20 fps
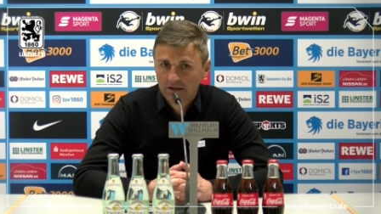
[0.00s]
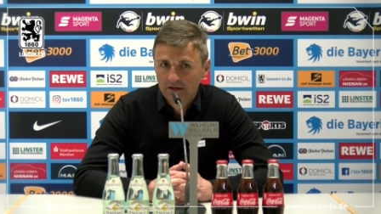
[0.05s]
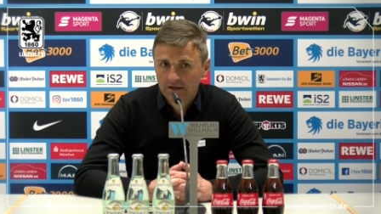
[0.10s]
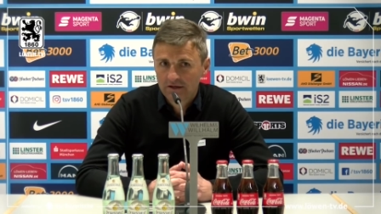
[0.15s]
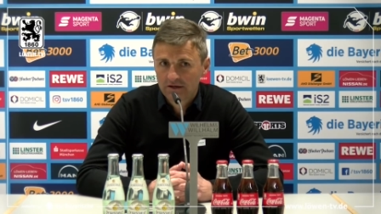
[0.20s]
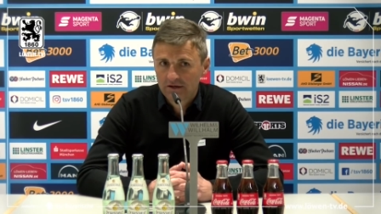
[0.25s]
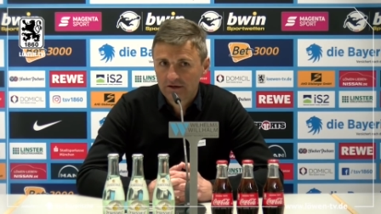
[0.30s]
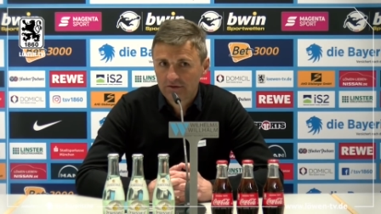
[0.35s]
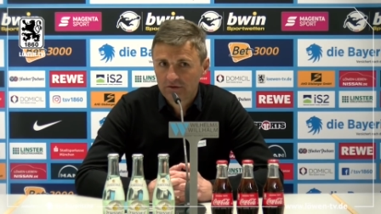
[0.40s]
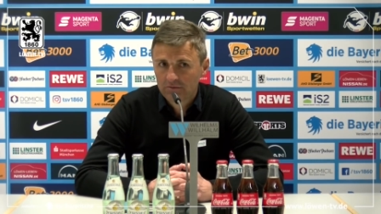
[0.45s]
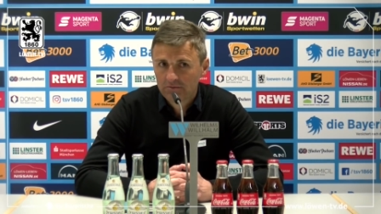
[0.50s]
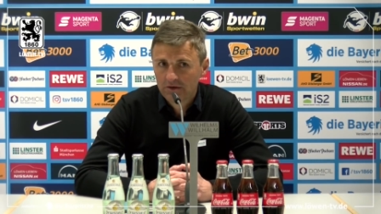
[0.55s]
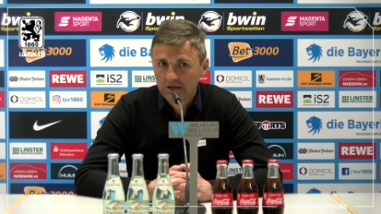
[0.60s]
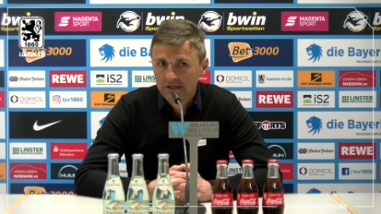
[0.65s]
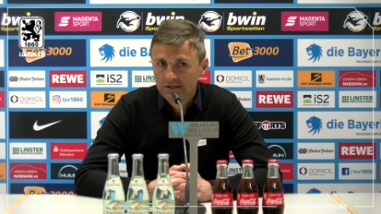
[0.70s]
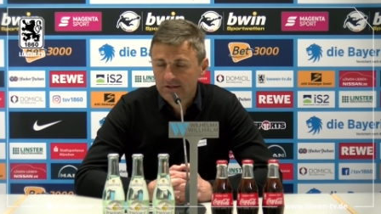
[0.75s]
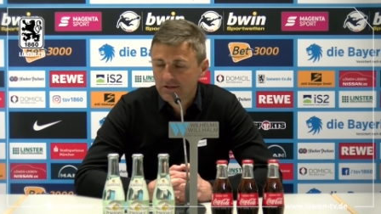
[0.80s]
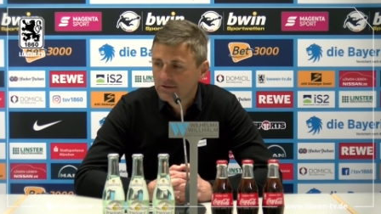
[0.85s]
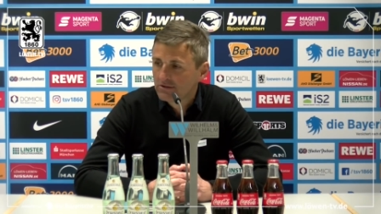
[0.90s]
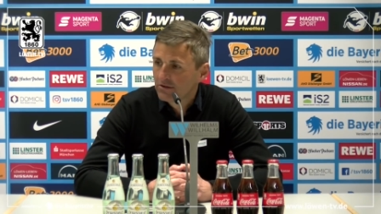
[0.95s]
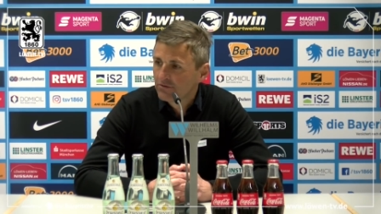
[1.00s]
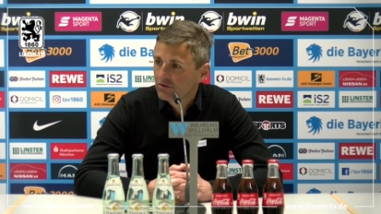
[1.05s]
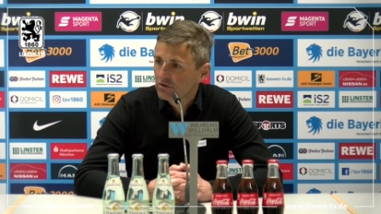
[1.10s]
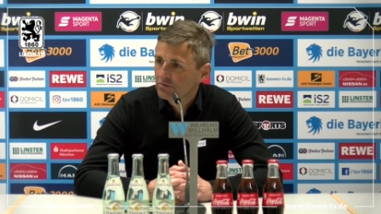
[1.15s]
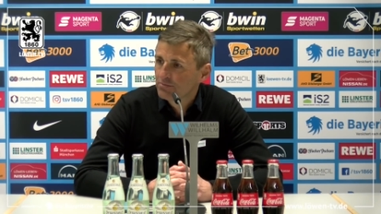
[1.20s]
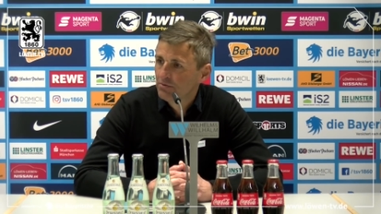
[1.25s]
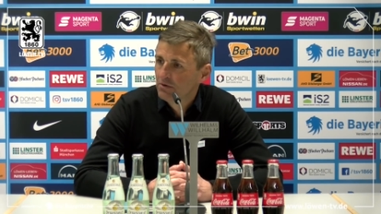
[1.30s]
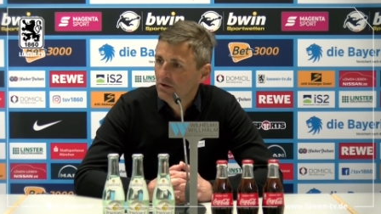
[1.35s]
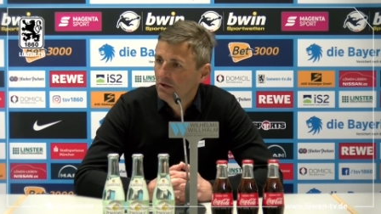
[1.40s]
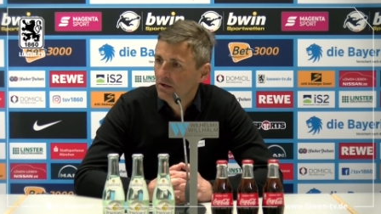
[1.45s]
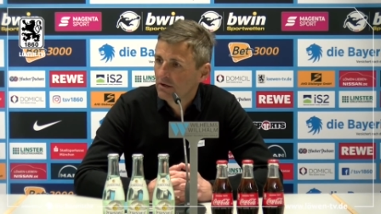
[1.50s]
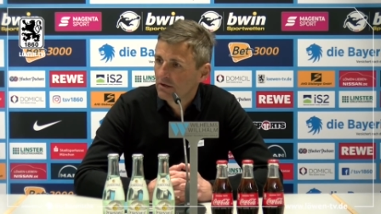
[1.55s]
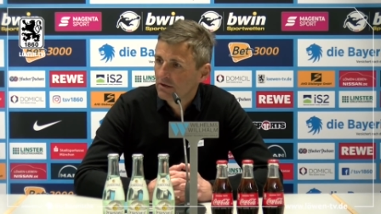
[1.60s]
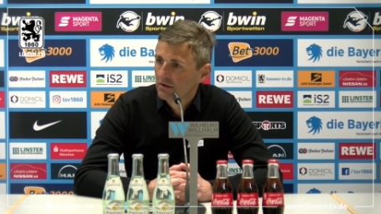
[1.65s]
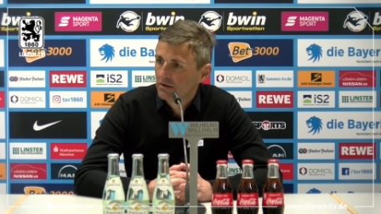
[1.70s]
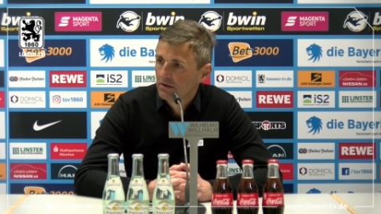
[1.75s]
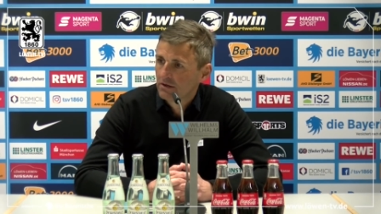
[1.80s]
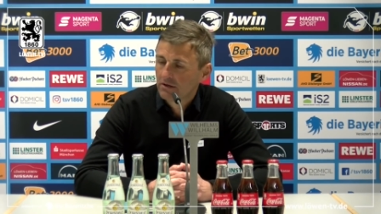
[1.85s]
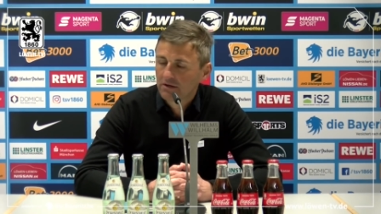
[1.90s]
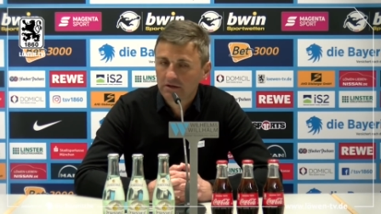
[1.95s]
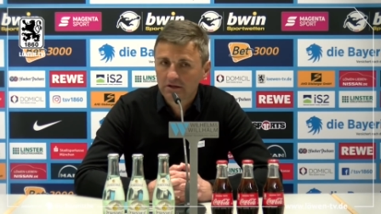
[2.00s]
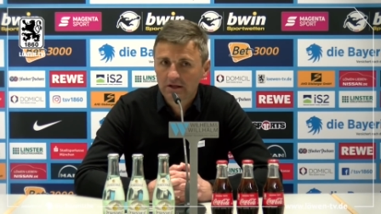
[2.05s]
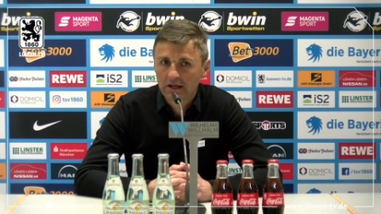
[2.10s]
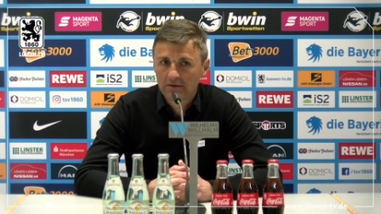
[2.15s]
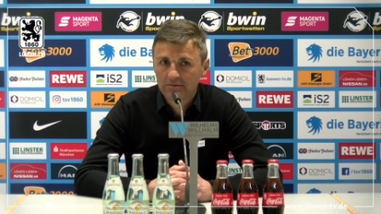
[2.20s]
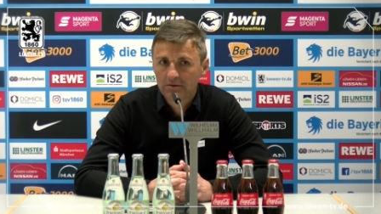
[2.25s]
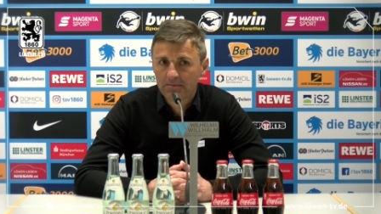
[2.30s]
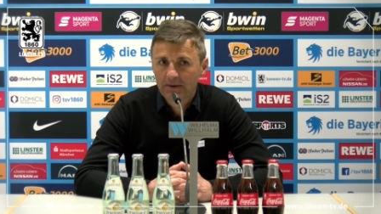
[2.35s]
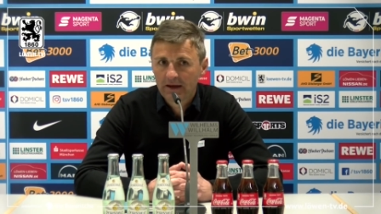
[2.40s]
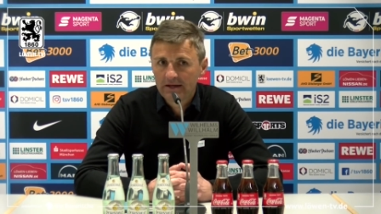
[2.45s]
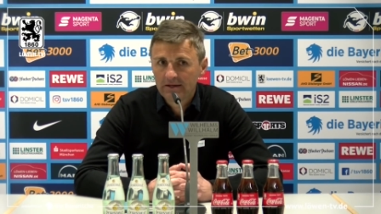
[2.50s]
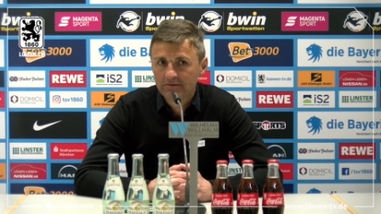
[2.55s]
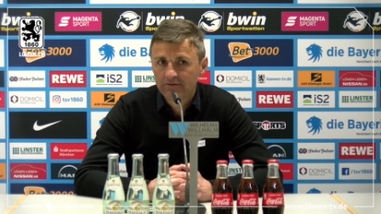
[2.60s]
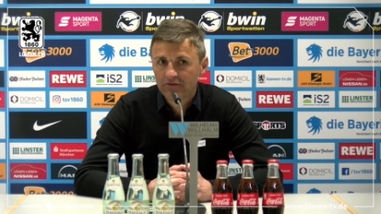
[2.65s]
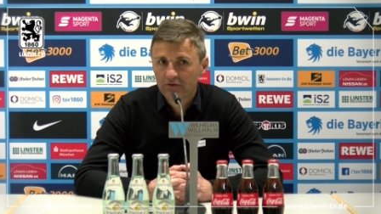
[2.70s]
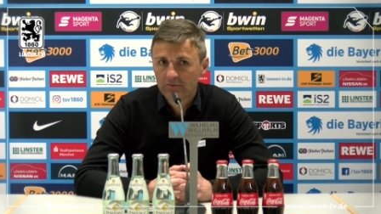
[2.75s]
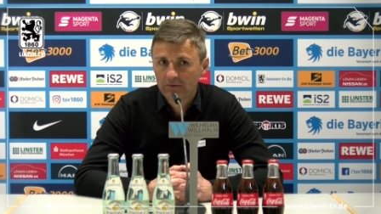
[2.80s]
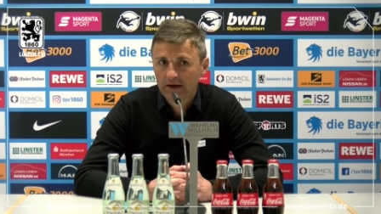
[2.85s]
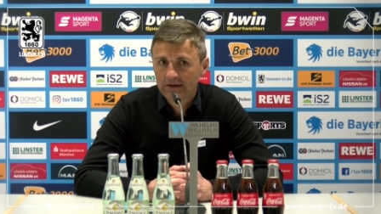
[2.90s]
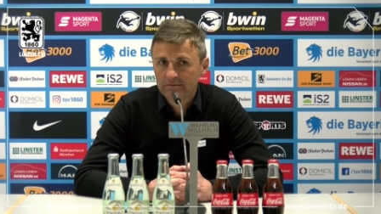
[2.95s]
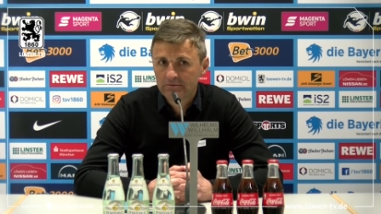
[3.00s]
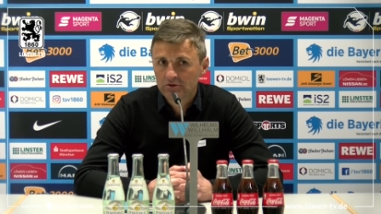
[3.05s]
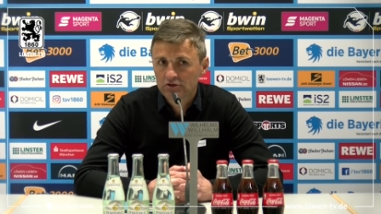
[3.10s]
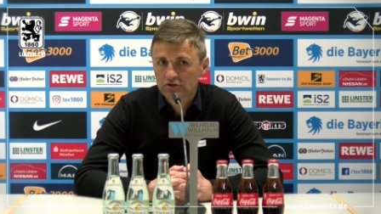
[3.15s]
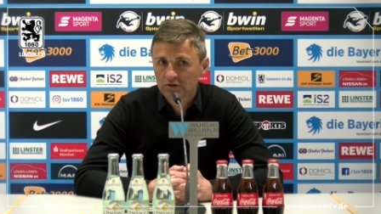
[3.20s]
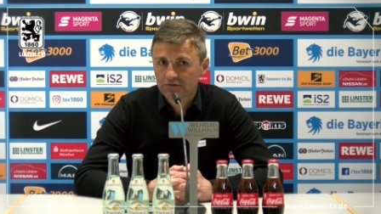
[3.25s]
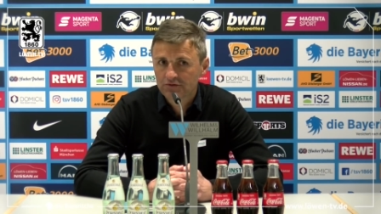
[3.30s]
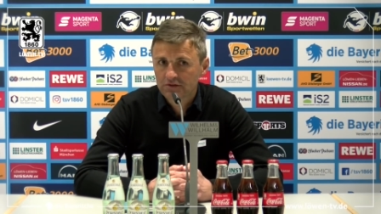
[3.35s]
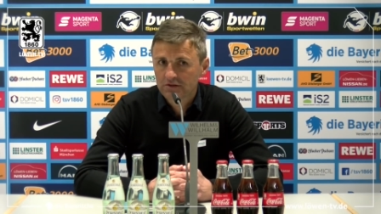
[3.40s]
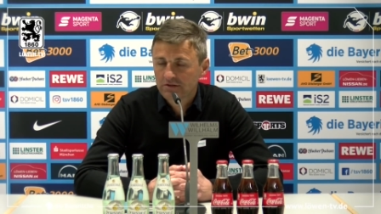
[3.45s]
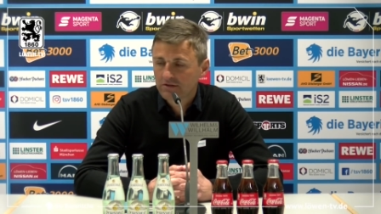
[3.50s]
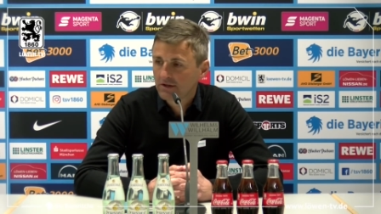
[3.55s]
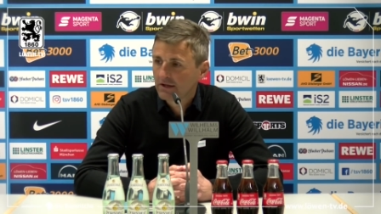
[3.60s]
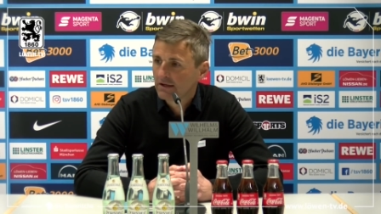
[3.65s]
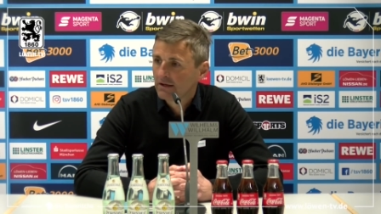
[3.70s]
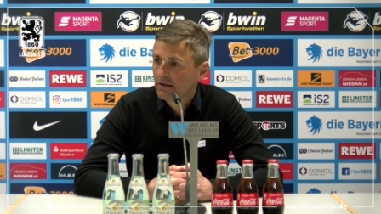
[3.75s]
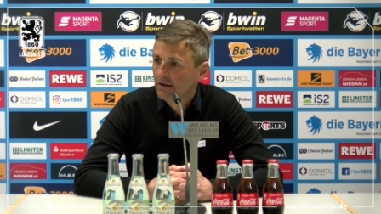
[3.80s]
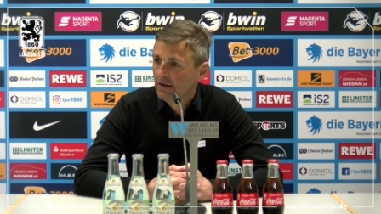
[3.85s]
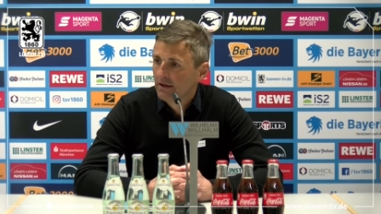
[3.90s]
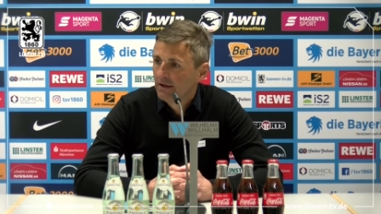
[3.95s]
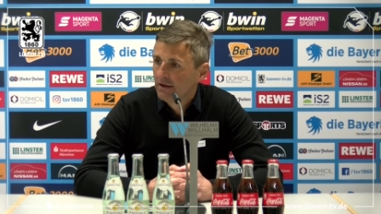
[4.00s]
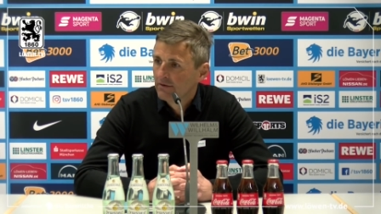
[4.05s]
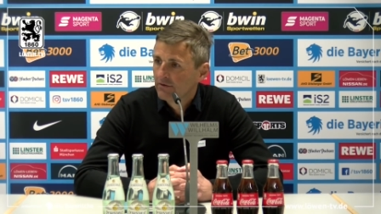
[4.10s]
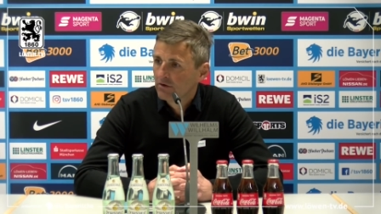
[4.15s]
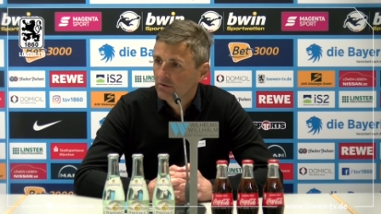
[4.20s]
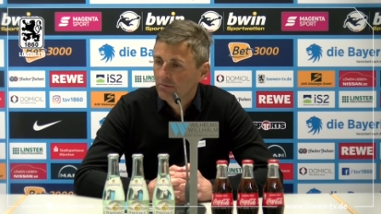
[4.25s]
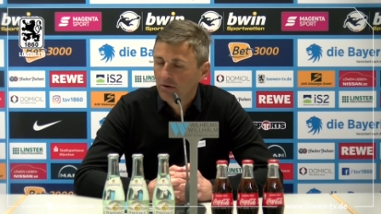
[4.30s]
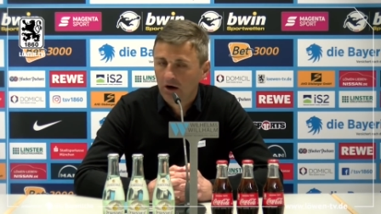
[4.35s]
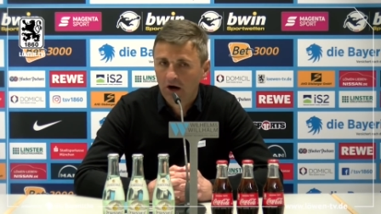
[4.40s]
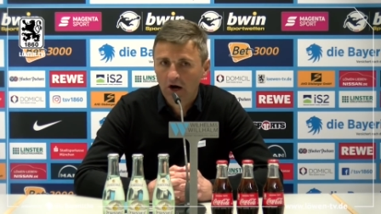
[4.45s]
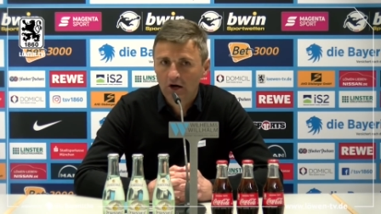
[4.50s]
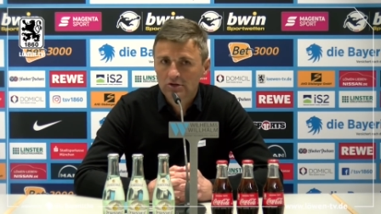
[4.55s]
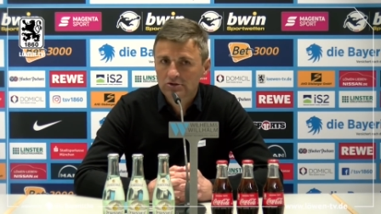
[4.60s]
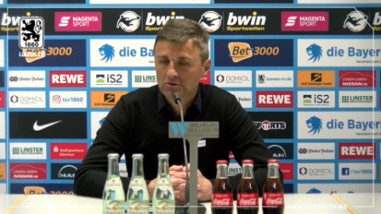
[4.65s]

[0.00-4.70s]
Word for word: Äh, wir haben ein intensiver Spiel, äh, glaube ich, beide von beiden Mannschaften gesehen. Wir haben ein hart